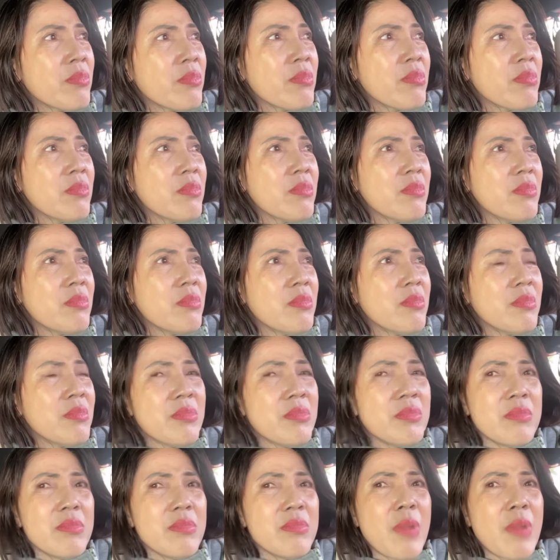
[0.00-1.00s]

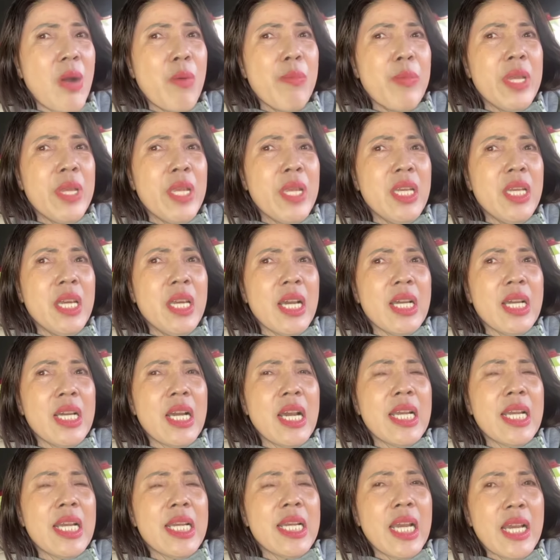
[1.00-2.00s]
um, bảo mi
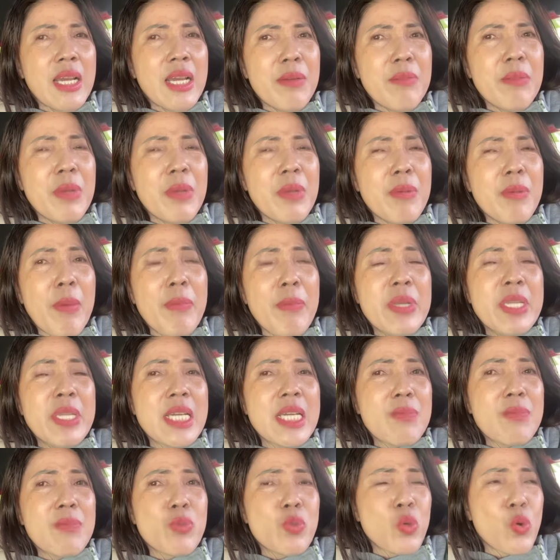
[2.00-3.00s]
anh em à bảo với
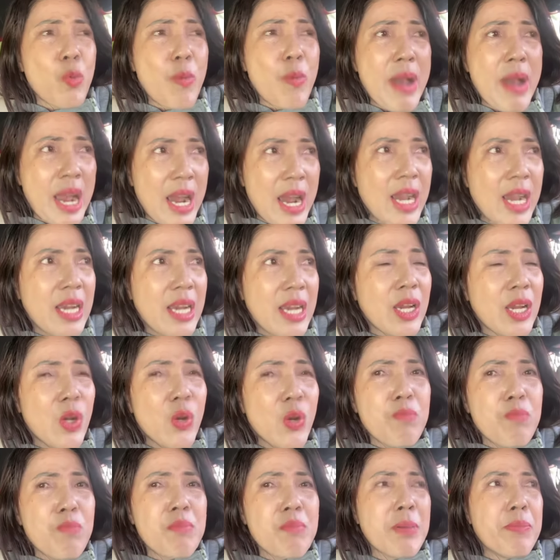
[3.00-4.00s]
chị em ruột của bà ấy,
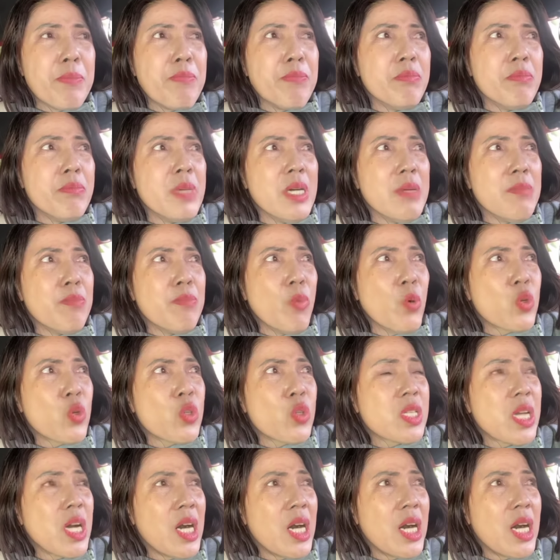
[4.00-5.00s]
cái lúc mà 11
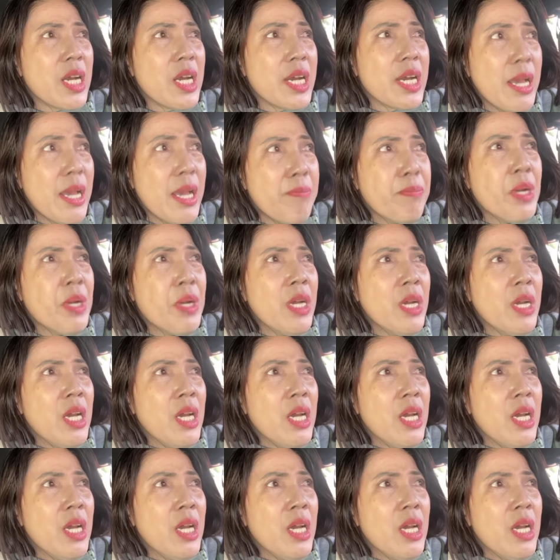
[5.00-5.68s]
giờ đêm